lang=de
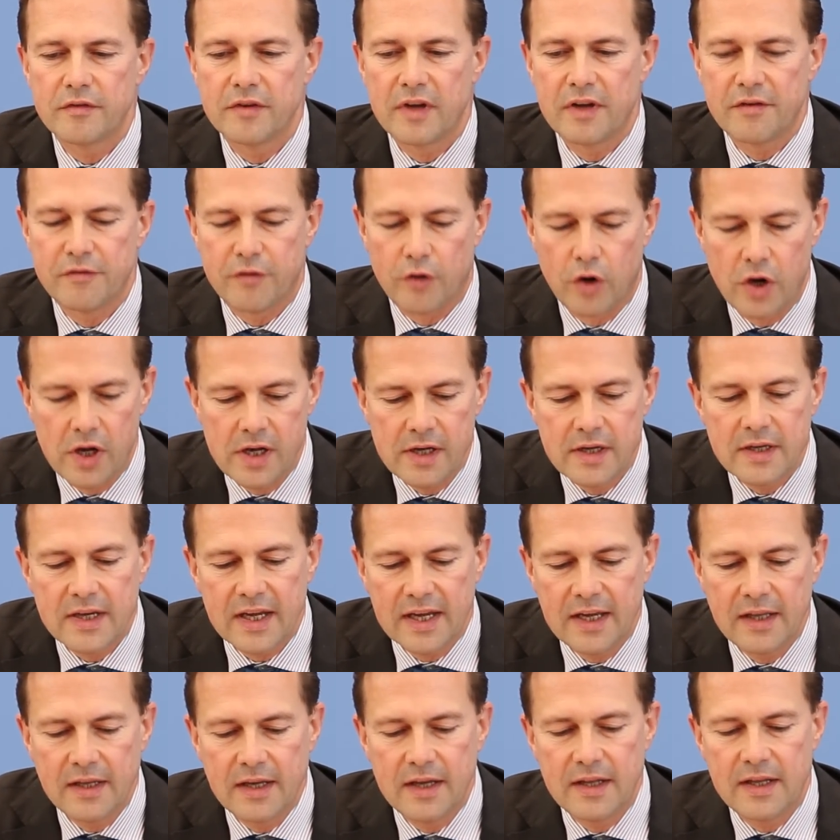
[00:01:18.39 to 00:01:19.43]
Wir wollen
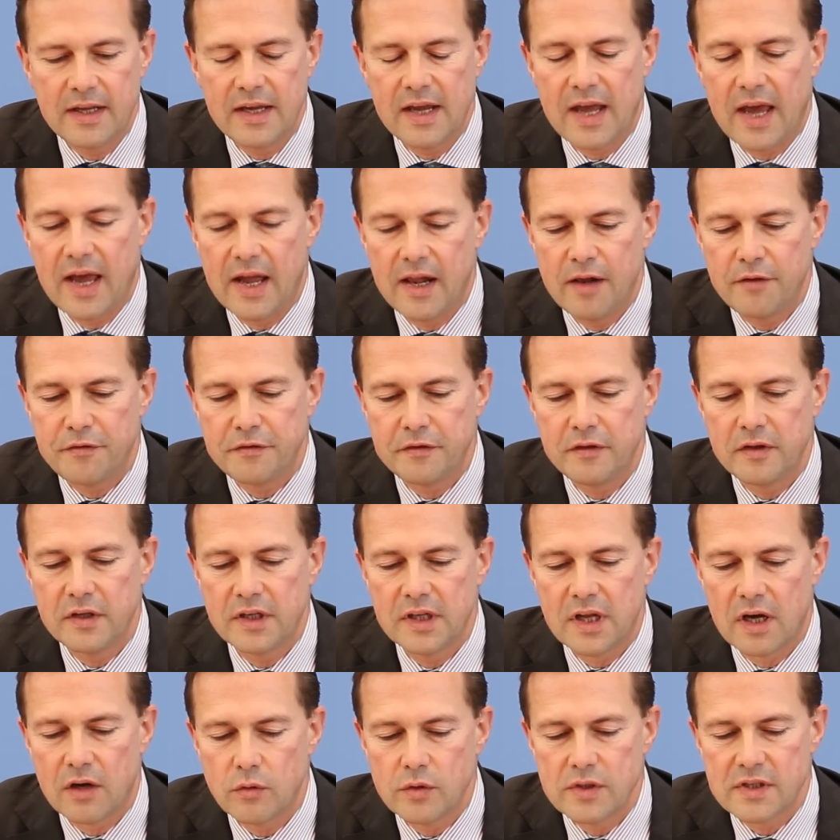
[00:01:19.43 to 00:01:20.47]
denjenigen helfen,
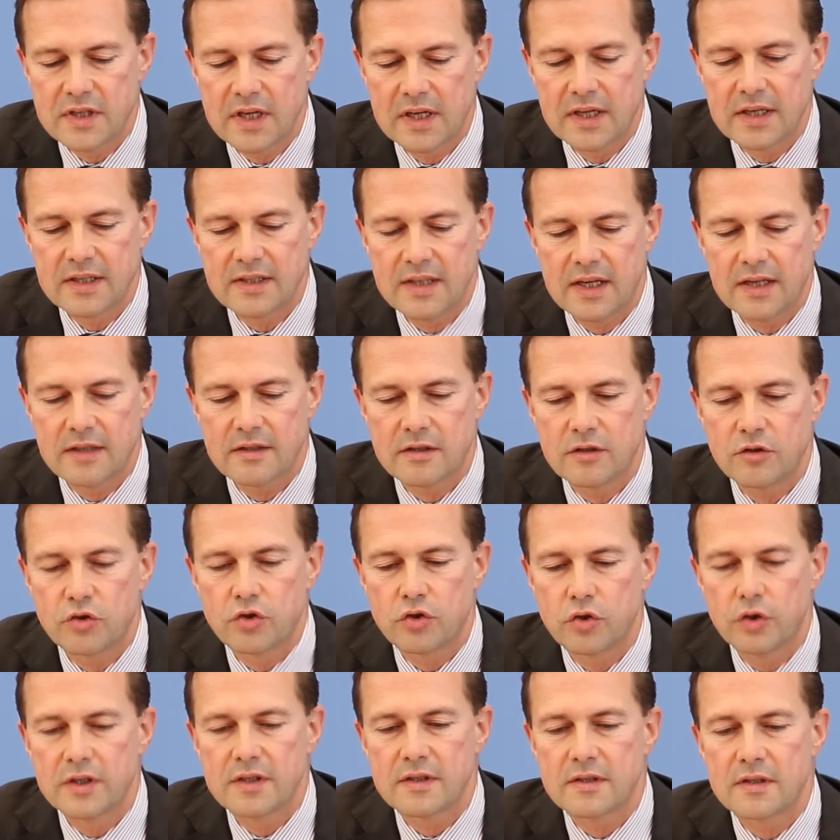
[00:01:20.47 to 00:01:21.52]
die nach unseren Gesetzen
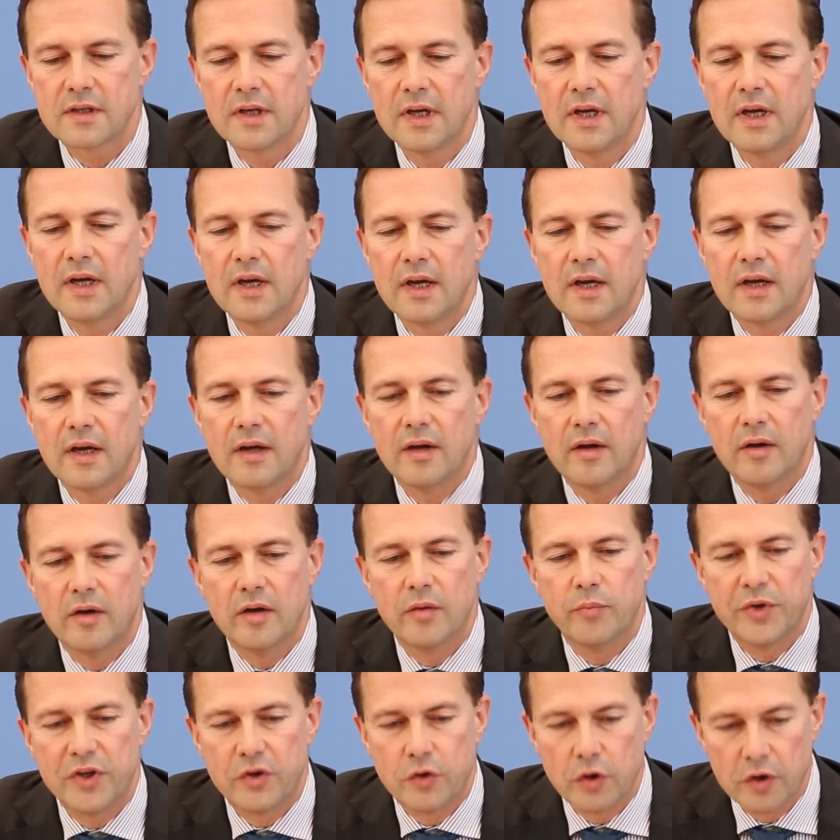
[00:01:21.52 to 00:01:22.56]
Schutz
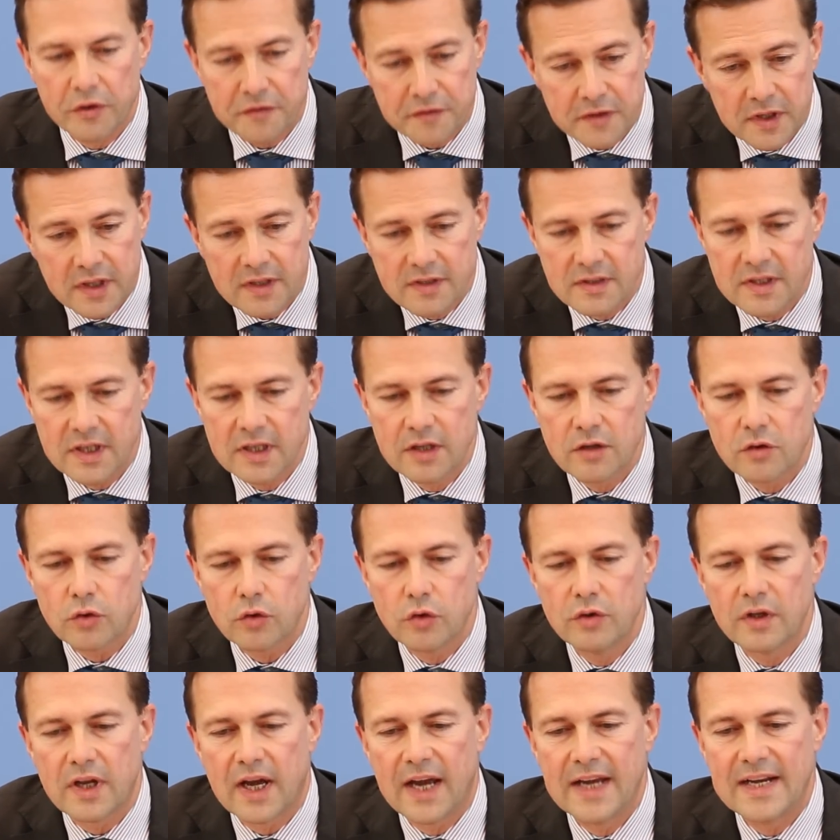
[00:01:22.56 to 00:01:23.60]
äh, bedürftig sind
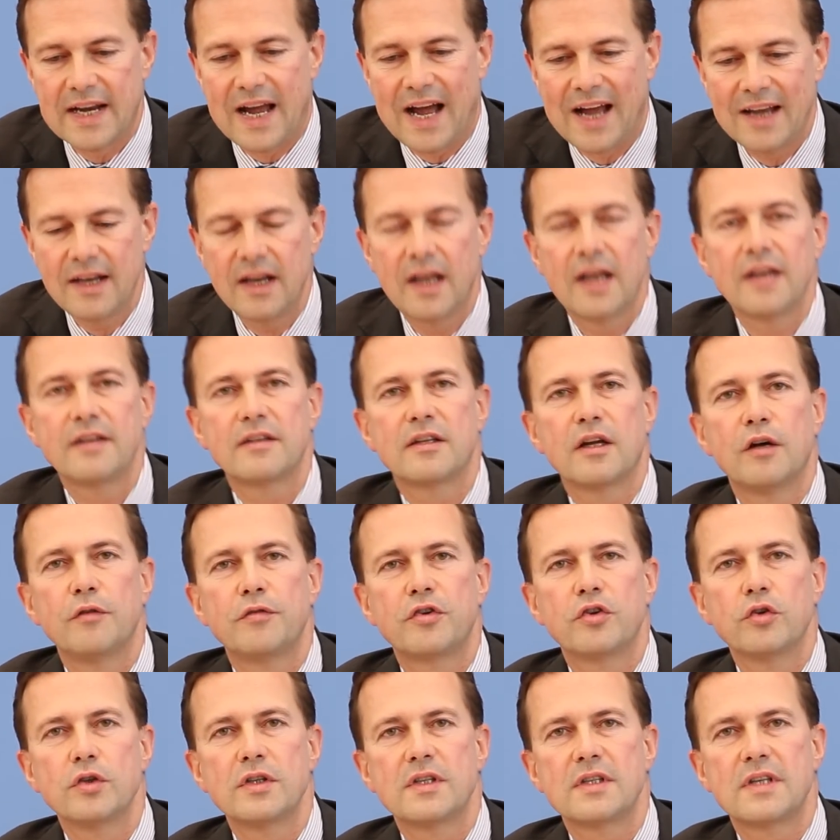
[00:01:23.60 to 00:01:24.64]
und ein Anrecht
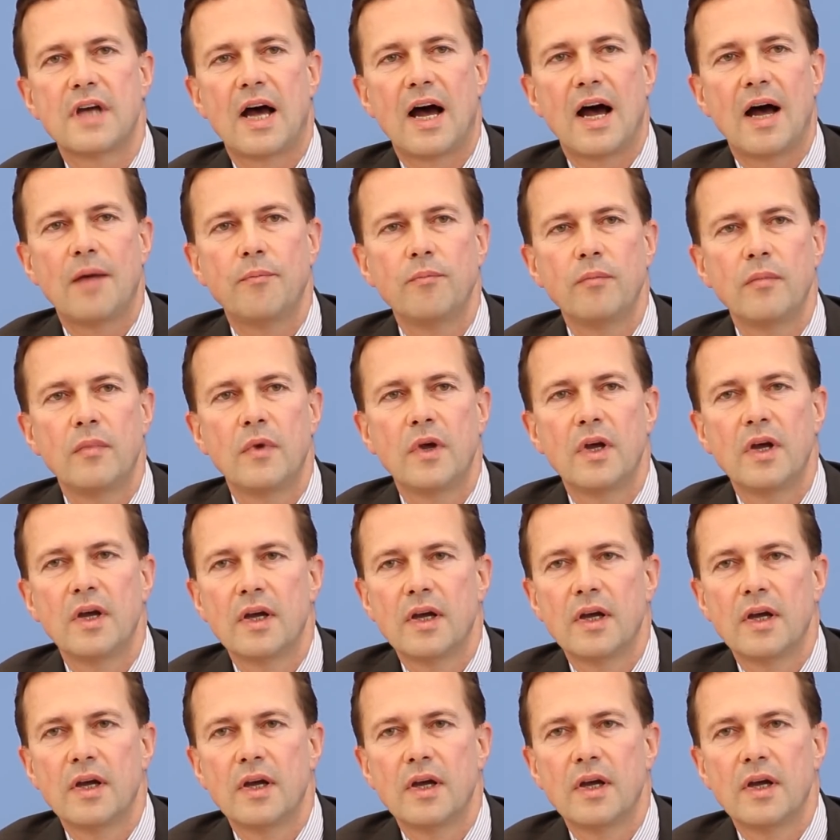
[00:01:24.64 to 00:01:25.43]
auf Schutz haben.